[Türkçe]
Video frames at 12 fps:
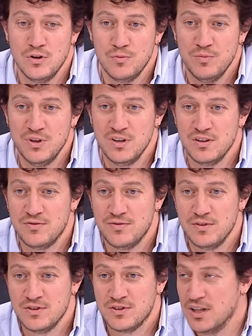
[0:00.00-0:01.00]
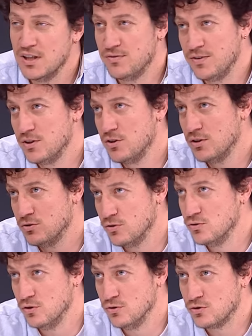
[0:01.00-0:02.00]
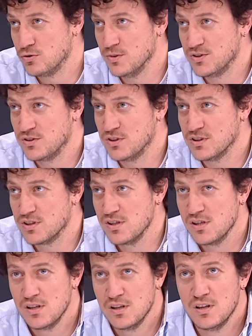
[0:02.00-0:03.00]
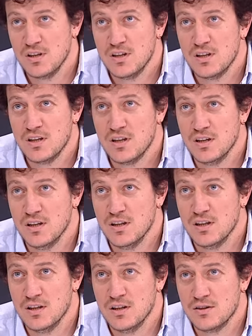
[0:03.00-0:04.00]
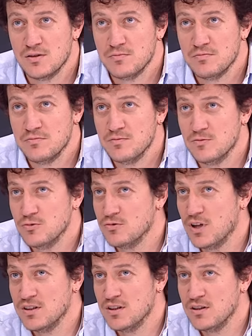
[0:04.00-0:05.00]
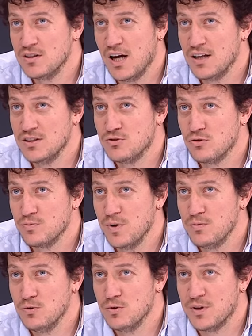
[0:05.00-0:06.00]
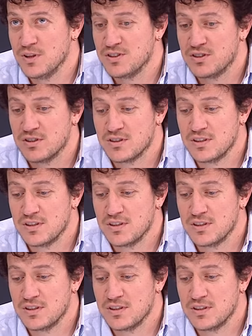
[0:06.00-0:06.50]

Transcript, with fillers: bir fi şeye figüre dönüştüm açıkçası. Ee, bundan da yani çok memnunum açıkçası.